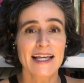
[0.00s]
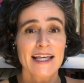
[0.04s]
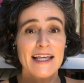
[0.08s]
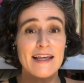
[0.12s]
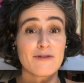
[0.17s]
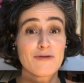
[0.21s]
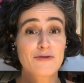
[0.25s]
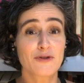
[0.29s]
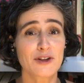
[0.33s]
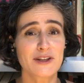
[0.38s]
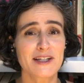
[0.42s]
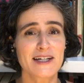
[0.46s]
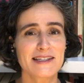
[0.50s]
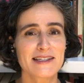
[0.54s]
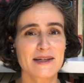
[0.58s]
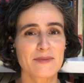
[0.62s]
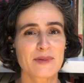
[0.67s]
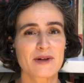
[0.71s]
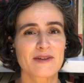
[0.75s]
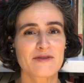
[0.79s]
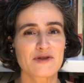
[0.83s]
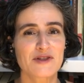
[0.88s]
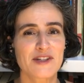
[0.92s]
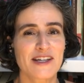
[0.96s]
E vou trazer
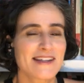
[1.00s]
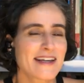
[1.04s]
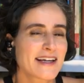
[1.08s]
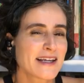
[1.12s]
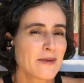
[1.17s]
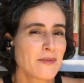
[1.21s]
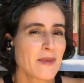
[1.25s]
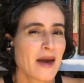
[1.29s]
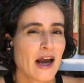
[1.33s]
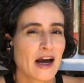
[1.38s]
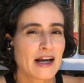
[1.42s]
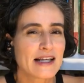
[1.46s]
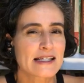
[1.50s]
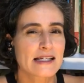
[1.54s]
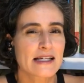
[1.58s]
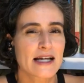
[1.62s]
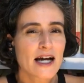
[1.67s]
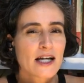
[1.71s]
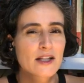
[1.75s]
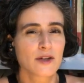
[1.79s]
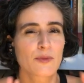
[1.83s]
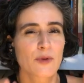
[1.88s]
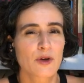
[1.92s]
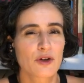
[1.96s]
para vocês aqui meio
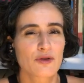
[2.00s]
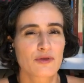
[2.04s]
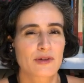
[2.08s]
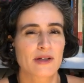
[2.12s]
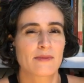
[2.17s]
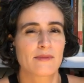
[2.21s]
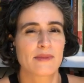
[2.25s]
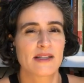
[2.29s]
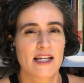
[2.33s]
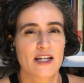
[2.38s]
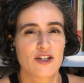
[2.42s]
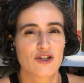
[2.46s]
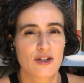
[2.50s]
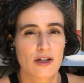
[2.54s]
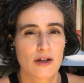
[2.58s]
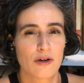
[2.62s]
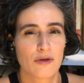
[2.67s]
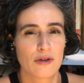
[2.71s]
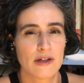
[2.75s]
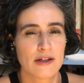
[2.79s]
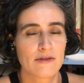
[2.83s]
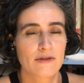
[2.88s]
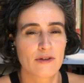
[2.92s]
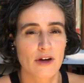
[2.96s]
arriscando, porque eu não terminei de ler
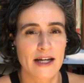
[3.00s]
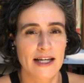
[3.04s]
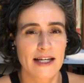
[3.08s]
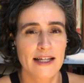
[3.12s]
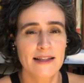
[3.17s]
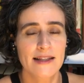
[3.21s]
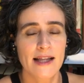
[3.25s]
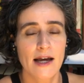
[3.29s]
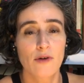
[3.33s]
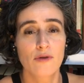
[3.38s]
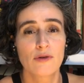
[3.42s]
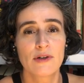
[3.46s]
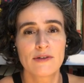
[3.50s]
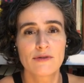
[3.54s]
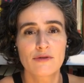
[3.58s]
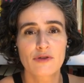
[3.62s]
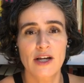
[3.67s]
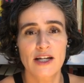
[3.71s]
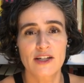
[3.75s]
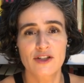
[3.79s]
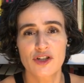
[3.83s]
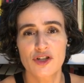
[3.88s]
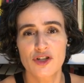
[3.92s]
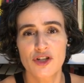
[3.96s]
o livro ainda, é um livro
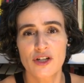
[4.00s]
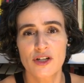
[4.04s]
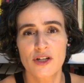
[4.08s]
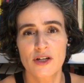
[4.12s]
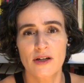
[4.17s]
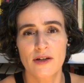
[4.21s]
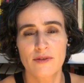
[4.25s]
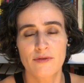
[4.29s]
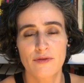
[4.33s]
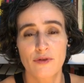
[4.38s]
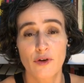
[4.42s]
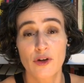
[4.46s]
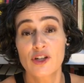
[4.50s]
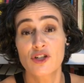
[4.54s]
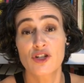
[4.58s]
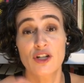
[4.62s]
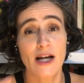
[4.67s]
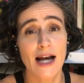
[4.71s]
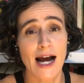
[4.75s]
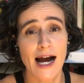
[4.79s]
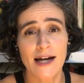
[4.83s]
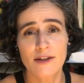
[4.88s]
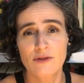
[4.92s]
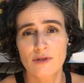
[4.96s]
que a gente foi
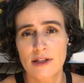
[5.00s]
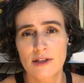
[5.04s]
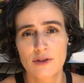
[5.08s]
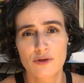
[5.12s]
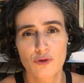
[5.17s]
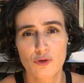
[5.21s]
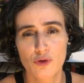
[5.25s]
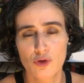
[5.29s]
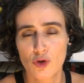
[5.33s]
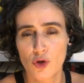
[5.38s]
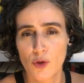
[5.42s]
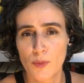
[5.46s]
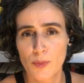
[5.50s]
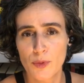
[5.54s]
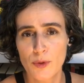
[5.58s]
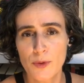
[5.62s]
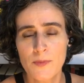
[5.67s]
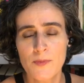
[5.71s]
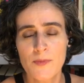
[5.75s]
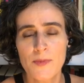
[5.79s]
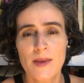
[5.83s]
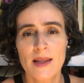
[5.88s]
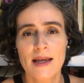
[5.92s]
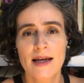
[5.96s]
indicado ali no
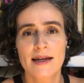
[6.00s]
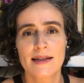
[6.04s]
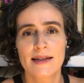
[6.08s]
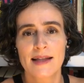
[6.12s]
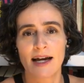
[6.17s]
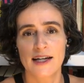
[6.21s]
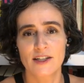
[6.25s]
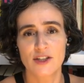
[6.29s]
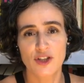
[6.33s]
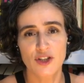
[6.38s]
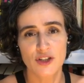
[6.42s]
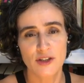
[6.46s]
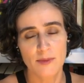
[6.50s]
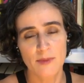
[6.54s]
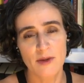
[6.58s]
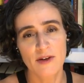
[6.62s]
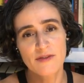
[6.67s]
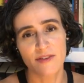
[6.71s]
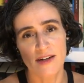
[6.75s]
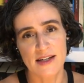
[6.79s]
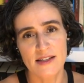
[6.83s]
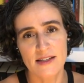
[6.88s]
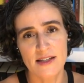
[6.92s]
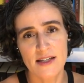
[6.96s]
grupo, né? a gente também
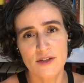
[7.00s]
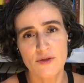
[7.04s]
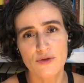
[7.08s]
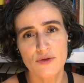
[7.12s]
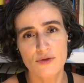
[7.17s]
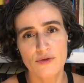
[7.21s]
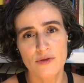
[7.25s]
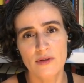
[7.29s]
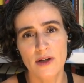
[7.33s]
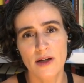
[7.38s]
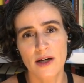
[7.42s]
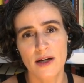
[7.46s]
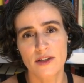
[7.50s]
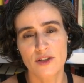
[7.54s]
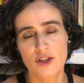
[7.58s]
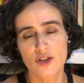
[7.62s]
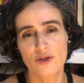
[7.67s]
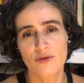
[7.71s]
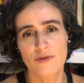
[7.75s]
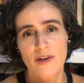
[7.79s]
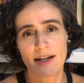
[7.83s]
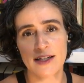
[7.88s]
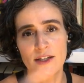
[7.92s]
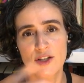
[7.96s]
faz isso, né? a
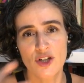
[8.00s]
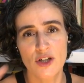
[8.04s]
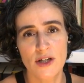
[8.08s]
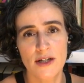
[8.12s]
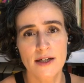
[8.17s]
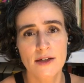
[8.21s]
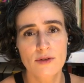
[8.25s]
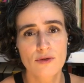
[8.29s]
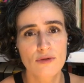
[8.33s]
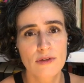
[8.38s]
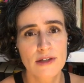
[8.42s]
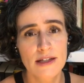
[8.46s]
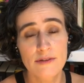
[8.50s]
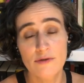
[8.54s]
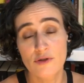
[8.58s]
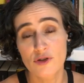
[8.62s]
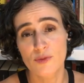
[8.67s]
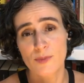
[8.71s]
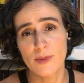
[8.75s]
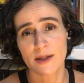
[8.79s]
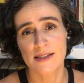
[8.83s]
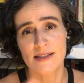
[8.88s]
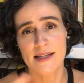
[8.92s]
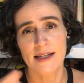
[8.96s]
gente vai indicando
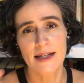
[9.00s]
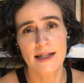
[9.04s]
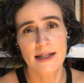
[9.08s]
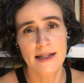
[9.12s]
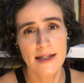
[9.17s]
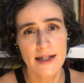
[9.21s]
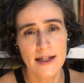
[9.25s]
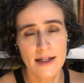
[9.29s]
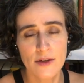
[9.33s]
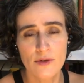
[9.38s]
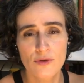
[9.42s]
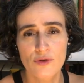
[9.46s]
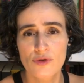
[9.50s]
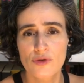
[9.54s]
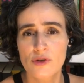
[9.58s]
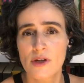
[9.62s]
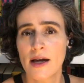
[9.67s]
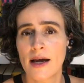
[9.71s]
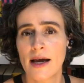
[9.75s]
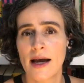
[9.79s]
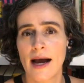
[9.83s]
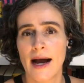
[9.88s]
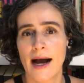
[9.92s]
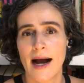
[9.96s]
livros para serem lidos
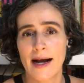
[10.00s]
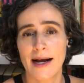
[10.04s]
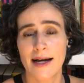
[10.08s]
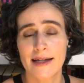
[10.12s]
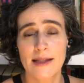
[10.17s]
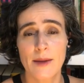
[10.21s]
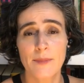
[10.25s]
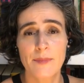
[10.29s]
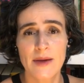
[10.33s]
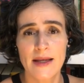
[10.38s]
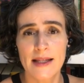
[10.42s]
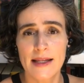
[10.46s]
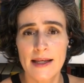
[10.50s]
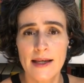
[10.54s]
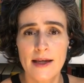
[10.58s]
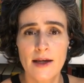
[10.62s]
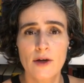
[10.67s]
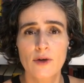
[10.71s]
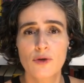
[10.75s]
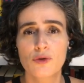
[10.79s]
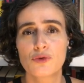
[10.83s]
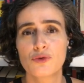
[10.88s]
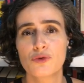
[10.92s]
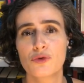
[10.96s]
a cada
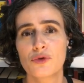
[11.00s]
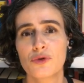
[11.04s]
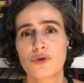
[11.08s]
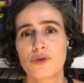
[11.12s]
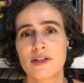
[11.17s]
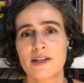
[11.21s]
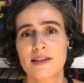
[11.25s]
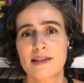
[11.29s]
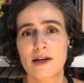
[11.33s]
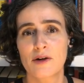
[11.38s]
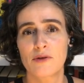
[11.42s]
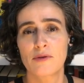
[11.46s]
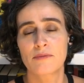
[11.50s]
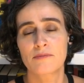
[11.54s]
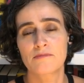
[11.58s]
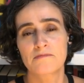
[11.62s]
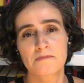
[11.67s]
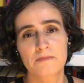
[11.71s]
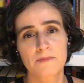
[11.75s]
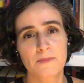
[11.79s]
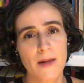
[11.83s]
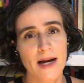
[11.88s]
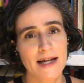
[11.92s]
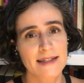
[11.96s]
período, então
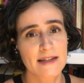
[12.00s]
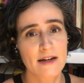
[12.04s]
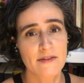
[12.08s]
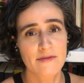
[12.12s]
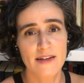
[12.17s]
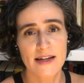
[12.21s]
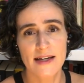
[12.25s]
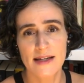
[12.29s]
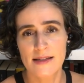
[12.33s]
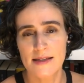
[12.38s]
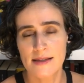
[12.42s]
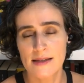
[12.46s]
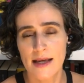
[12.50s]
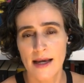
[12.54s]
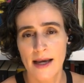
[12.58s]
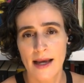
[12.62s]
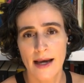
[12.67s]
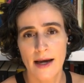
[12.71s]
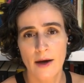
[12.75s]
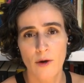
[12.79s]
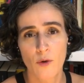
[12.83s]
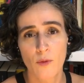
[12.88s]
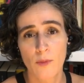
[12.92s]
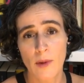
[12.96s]
cada vez
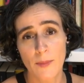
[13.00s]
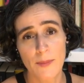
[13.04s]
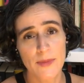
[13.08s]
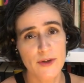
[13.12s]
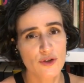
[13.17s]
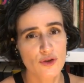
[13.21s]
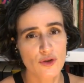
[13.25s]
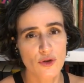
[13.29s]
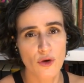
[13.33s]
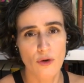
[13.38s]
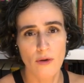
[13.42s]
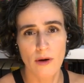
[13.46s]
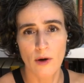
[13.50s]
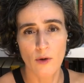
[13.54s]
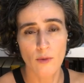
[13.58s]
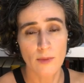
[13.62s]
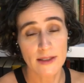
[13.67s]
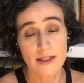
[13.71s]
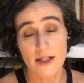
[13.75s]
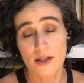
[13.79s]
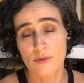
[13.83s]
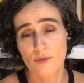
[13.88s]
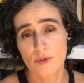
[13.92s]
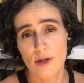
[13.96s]
uma pessoa,
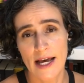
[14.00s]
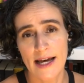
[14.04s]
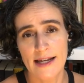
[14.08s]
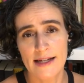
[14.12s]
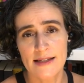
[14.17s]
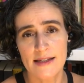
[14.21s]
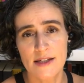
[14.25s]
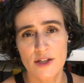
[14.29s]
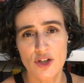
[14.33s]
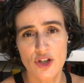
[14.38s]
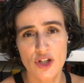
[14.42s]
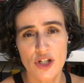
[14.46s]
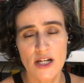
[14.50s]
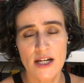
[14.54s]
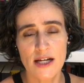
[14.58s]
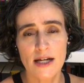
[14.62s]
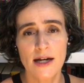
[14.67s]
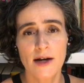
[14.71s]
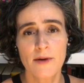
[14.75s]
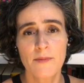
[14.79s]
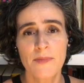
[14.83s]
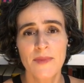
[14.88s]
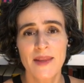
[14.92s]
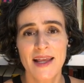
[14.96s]
uma das mulheres
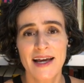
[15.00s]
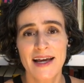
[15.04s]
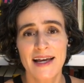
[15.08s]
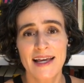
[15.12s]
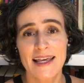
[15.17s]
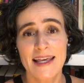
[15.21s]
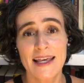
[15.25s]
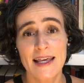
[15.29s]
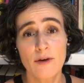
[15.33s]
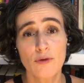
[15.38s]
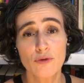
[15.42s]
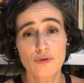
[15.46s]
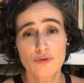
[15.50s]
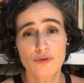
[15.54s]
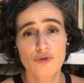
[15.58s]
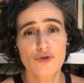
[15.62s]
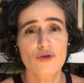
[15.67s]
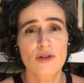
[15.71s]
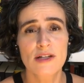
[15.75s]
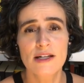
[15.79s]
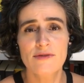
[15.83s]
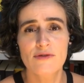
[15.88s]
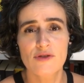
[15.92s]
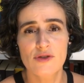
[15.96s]
indica. E um
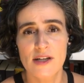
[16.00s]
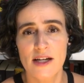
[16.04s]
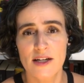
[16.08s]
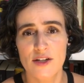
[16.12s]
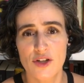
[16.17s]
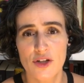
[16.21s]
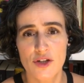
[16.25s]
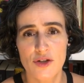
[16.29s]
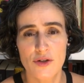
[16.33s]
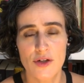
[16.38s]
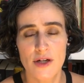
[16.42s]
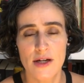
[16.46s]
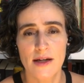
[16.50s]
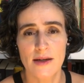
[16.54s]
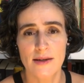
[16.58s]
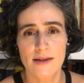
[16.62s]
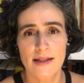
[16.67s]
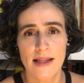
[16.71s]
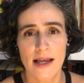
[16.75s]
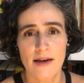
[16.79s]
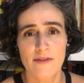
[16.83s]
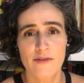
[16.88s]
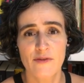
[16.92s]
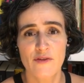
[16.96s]
dos livros que a gente
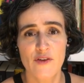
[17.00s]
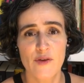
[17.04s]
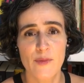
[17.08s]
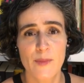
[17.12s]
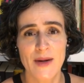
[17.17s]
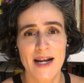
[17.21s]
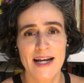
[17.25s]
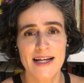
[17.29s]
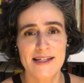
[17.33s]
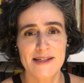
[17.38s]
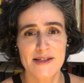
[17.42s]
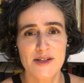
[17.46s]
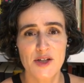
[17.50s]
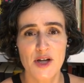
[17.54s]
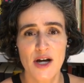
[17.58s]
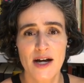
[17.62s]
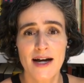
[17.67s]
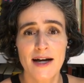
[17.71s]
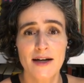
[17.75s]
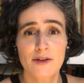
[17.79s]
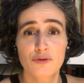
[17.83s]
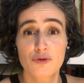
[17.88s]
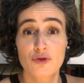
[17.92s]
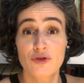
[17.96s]
teve para este
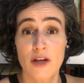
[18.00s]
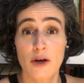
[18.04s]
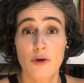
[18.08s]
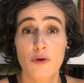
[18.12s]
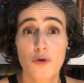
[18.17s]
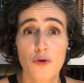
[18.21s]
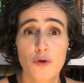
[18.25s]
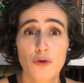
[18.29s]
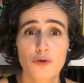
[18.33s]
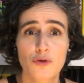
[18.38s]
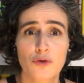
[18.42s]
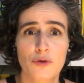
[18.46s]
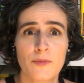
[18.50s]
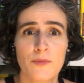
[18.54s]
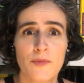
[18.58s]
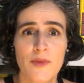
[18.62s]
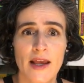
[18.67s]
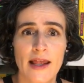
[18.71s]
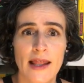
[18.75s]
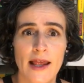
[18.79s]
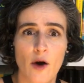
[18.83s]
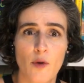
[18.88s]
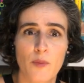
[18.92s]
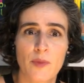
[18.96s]
ano, o segundo,
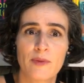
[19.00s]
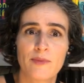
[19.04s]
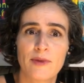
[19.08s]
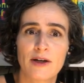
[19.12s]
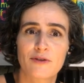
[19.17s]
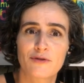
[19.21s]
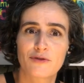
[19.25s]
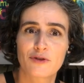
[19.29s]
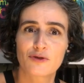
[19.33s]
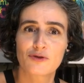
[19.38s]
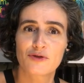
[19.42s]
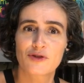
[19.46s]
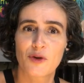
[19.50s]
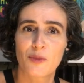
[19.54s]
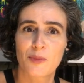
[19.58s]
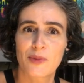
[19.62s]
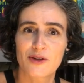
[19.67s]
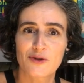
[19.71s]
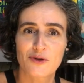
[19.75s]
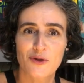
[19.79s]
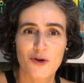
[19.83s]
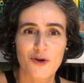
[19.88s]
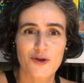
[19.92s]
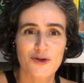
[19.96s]
é, o primeiro foi No Seu
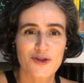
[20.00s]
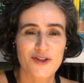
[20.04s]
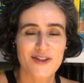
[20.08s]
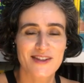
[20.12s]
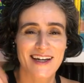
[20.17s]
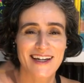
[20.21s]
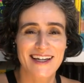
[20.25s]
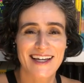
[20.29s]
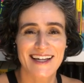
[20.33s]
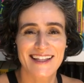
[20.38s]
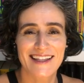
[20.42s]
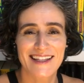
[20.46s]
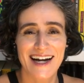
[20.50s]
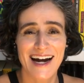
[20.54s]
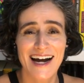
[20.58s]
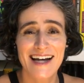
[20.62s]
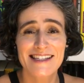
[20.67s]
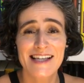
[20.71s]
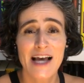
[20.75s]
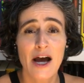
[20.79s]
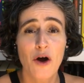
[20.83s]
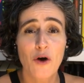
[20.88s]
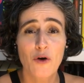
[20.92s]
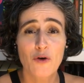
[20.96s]
Pescoço, que está aqui
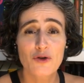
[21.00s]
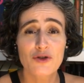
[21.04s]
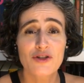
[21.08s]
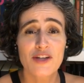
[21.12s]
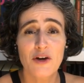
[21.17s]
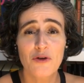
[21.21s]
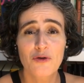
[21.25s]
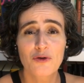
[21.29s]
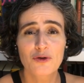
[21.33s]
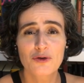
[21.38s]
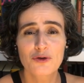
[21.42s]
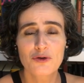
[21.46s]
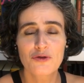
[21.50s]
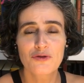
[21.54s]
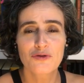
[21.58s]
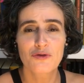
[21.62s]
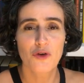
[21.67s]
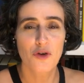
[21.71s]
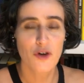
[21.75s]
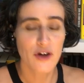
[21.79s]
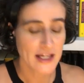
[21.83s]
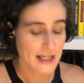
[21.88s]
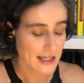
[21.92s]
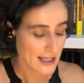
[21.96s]
atrás, o segundo
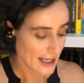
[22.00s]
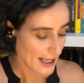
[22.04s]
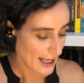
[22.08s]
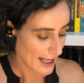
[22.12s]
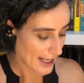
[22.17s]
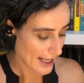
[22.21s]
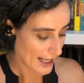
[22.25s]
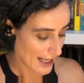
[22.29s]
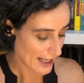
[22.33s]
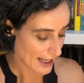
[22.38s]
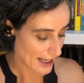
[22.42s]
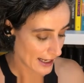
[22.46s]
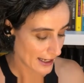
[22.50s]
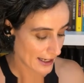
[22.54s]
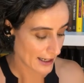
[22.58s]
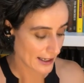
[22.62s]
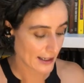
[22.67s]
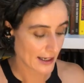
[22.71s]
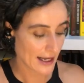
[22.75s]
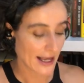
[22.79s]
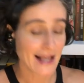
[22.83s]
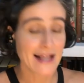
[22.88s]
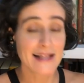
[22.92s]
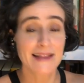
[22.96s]
foi
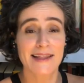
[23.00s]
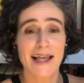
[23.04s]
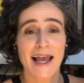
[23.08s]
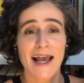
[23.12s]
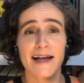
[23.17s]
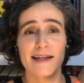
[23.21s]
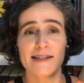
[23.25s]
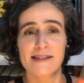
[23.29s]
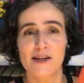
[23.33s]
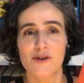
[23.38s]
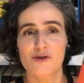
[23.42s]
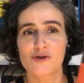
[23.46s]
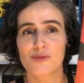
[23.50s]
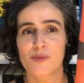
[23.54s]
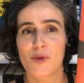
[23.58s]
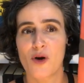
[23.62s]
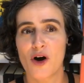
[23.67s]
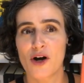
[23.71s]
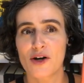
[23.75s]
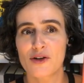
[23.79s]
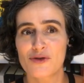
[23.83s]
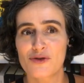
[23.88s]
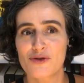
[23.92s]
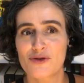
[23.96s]
Enterre Seus
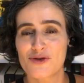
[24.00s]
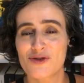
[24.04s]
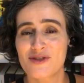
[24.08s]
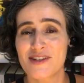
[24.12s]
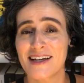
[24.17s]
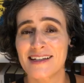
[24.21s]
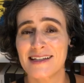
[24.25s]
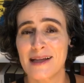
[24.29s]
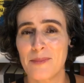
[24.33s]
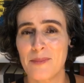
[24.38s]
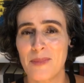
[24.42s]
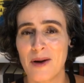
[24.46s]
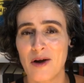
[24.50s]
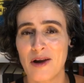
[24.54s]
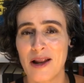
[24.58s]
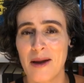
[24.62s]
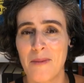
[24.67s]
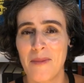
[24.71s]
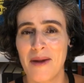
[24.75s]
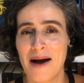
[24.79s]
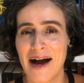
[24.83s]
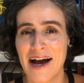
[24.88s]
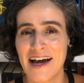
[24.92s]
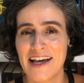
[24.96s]
Mortos, da Ana Paula
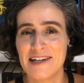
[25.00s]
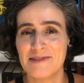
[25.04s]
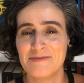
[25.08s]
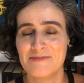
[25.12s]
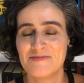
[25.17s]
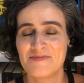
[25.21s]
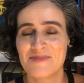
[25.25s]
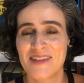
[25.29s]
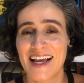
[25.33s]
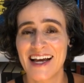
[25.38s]
Maia.